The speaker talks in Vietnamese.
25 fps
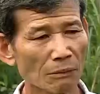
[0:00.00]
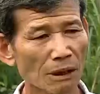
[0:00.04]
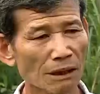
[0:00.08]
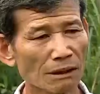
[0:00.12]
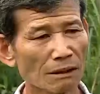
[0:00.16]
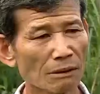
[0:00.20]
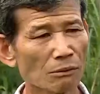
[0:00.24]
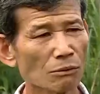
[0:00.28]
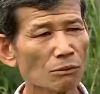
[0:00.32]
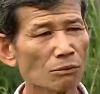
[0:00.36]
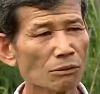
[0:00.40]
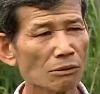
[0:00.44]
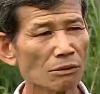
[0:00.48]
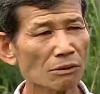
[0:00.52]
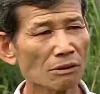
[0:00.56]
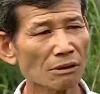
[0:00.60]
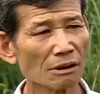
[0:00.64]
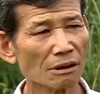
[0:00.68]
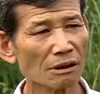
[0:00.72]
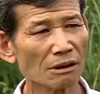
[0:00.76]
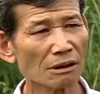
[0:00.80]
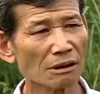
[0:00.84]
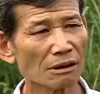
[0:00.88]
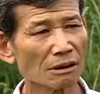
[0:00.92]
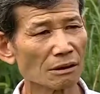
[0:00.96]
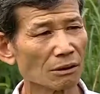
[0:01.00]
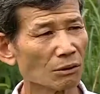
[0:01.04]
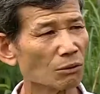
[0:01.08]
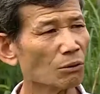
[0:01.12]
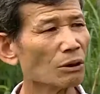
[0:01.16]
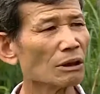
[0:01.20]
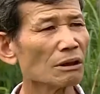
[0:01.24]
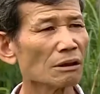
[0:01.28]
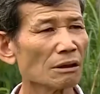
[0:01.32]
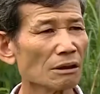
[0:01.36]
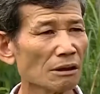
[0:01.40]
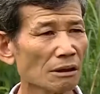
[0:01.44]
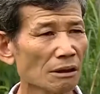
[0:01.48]
bệnh đúng ờ,
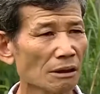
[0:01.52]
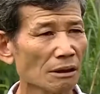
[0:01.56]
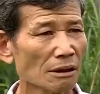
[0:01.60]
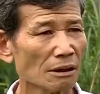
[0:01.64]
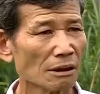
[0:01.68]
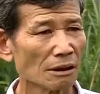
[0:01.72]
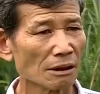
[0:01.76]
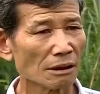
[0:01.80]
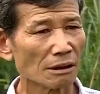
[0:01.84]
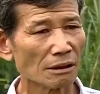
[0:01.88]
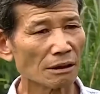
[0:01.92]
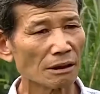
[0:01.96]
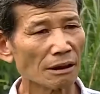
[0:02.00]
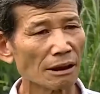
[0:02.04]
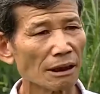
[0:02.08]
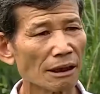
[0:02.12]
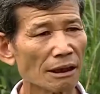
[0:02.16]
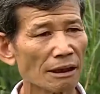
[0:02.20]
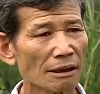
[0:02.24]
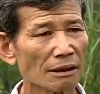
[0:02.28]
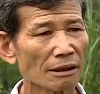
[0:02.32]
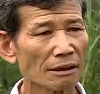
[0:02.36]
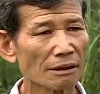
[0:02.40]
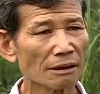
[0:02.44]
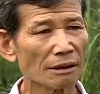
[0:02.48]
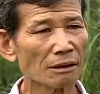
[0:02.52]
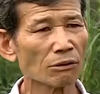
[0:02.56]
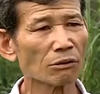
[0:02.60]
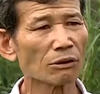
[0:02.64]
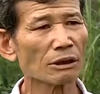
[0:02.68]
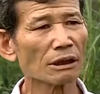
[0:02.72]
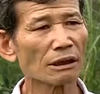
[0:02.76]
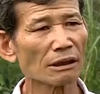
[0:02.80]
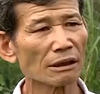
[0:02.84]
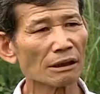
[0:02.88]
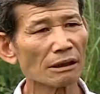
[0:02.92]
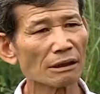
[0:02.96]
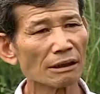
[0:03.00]
thuốc cái thứ hai là điều
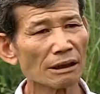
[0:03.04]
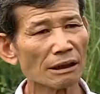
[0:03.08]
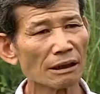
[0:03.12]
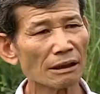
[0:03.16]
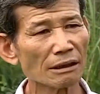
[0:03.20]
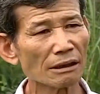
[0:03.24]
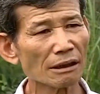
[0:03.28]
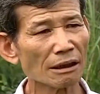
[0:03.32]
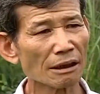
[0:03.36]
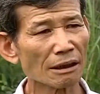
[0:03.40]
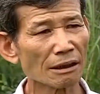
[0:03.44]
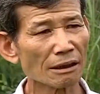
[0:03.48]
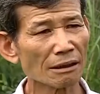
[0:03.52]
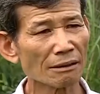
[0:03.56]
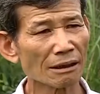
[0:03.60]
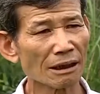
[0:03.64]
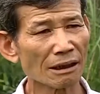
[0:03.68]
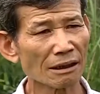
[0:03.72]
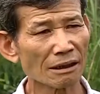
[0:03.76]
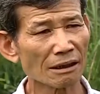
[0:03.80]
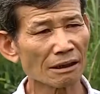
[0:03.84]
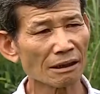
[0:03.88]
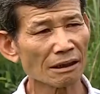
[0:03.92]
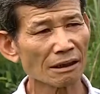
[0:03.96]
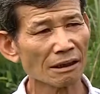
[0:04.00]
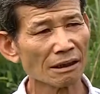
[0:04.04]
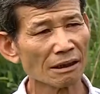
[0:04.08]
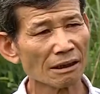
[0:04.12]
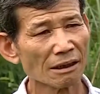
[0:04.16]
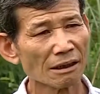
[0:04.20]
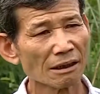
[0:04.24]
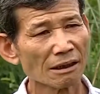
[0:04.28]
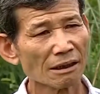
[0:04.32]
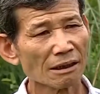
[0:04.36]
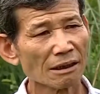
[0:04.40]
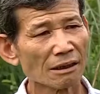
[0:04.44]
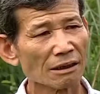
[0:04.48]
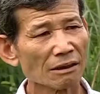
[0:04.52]
kiện kinh tế là là
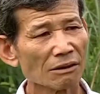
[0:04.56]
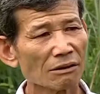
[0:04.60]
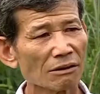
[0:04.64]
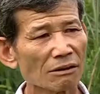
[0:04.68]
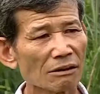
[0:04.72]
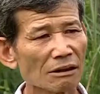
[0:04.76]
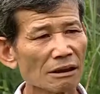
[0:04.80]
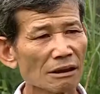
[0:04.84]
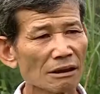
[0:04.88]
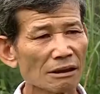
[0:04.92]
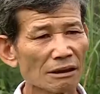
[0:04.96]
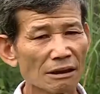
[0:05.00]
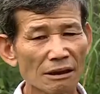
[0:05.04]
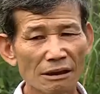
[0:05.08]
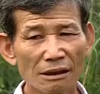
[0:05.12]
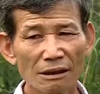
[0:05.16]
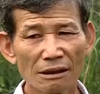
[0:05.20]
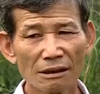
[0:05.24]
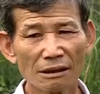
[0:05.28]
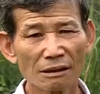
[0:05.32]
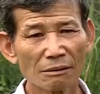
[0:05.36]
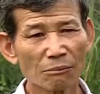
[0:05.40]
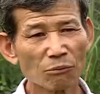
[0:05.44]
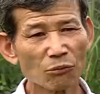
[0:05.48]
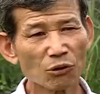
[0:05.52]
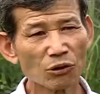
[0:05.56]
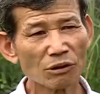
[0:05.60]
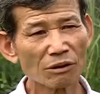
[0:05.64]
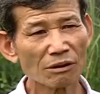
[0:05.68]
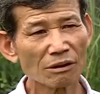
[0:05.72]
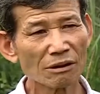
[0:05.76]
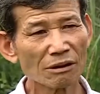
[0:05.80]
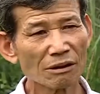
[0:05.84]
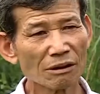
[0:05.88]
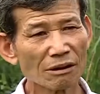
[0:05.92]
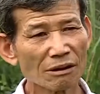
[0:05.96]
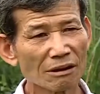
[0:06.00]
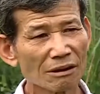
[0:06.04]
có khi gia đình là
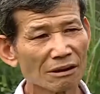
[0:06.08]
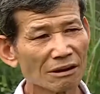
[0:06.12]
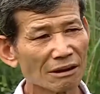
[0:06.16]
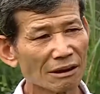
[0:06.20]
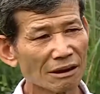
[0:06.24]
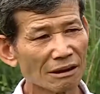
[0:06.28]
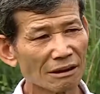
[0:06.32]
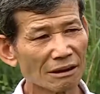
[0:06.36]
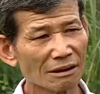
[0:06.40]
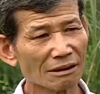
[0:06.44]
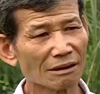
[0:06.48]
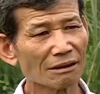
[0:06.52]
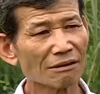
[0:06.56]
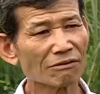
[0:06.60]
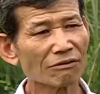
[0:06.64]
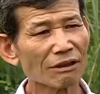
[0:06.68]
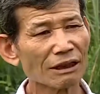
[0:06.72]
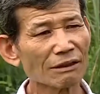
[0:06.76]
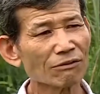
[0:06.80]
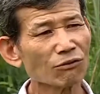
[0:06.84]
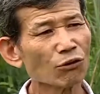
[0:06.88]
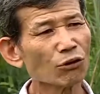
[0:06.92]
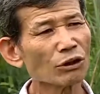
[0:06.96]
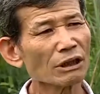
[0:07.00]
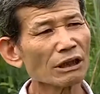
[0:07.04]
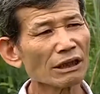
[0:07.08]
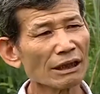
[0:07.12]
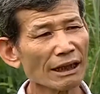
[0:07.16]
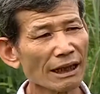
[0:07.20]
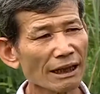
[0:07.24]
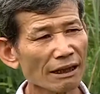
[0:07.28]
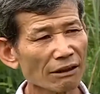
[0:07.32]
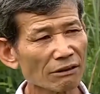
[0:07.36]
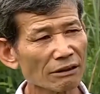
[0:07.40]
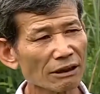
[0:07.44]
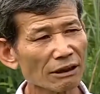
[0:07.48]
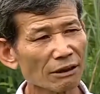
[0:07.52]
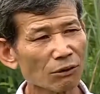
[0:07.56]
muốn ờ, giả sử đi vay vốn ngân
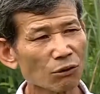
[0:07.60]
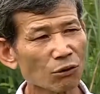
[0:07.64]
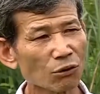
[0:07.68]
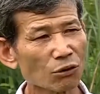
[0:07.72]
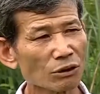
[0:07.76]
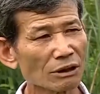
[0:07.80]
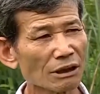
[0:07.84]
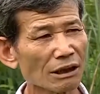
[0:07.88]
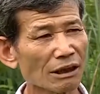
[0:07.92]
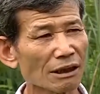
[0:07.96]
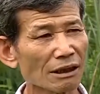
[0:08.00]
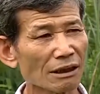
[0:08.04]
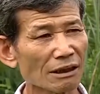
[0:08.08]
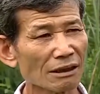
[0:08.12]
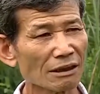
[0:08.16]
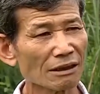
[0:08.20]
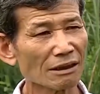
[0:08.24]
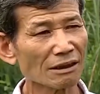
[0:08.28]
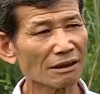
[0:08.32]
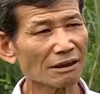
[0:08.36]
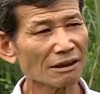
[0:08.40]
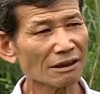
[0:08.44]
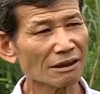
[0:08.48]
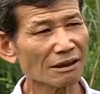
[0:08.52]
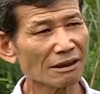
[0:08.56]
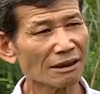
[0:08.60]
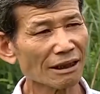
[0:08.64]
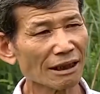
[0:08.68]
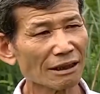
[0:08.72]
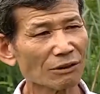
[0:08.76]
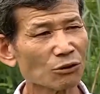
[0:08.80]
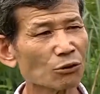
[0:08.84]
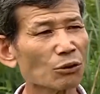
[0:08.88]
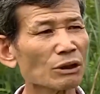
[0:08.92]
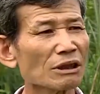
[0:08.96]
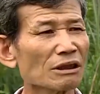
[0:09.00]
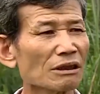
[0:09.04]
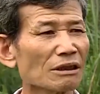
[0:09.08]
hàng có thể hỗ trợ
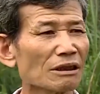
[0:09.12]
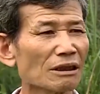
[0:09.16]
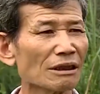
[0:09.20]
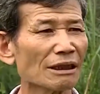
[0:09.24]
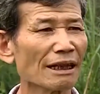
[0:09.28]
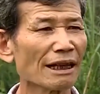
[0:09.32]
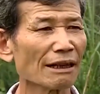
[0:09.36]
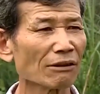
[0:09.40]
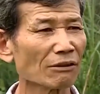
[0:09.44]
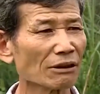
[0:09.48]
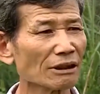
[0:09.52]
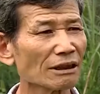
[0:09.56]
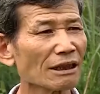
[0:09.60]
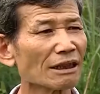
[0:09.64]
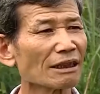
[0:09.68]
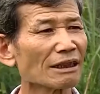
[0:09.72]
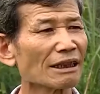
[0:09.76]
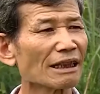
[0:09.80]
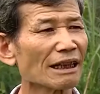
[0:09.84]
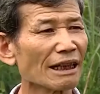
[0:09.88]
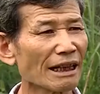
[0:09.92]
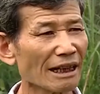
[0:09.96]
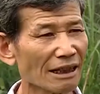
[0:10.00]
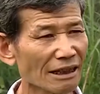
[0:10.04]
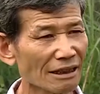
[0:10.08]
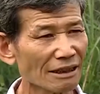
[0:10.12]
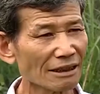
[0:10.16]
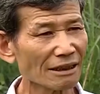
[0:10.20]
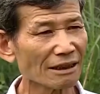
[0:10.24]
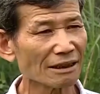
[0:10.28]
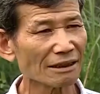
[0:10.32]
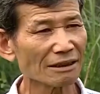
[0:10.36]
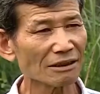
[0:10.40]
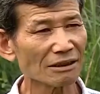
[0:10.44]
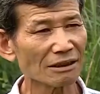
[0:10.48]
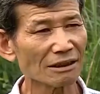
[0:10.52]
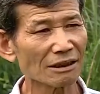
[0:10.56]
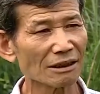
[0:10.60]
lãi suất như thế nào nó thật nhẹ đấy
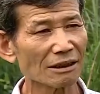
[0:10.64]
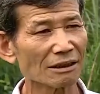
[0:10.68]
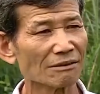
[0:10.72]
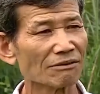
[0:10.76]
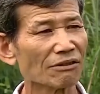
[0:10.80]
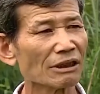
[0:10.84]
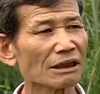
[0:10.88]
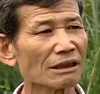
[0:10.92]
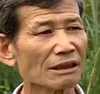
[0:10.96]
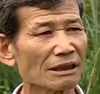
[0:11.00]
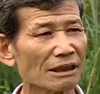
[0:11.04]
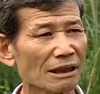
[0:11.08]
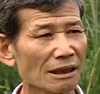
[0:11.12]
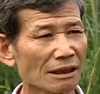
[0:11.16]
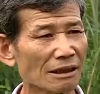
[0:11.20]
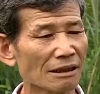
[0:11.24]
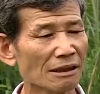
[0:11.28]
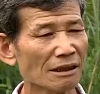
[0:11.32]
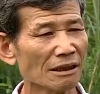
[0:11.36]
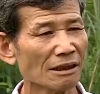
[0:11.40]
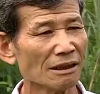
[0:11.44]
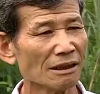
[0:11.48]
để cho gia đình phát triển